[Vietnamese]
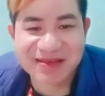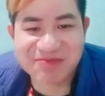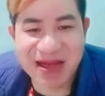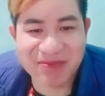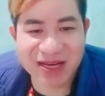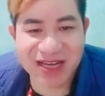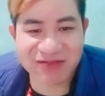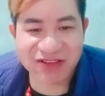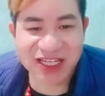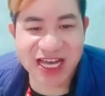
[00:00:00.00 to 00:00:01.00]
mà phải cà
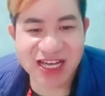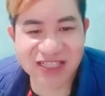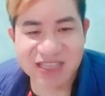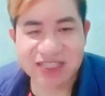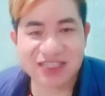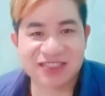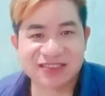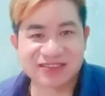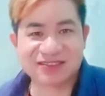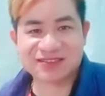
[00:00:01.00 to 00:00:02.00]
phê à thầy ơi
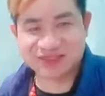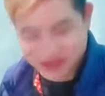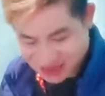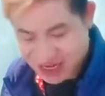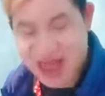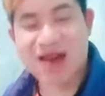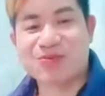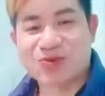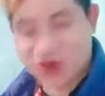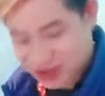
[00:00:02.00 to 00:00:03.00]
để à học
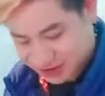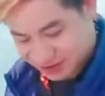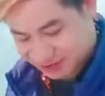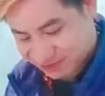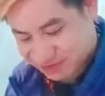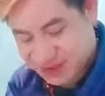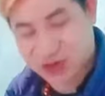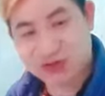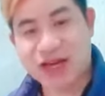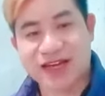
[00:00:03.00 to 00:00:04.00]
của con
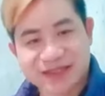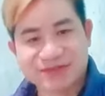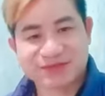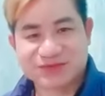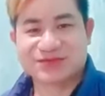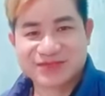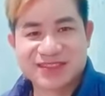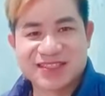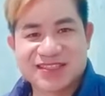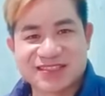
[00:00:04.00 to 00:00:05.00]
chỗ này
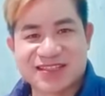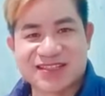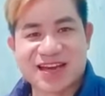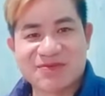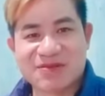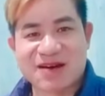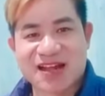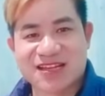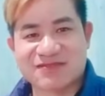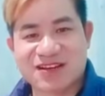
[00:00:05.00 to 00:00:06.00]
mà ăn thầy của cả
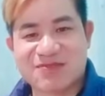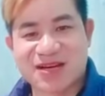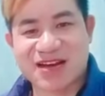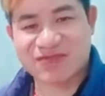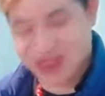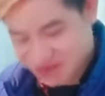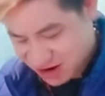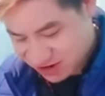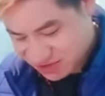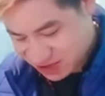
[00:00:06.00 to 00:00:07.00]
tiếng leo, phải cà phê mà
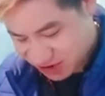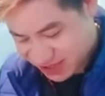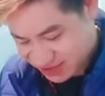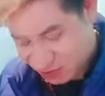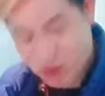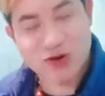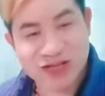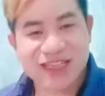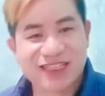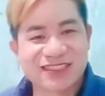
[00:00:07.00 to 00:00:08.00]
hơn một loại thôn
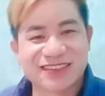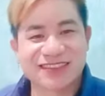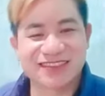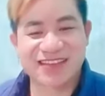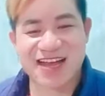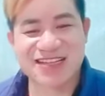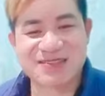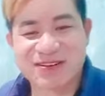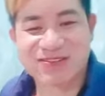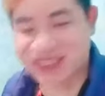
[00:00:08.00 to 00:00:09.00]
đấy ăn
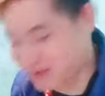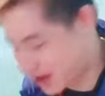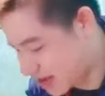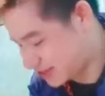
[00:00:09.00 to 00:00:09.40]
gì mà thôn đấy mà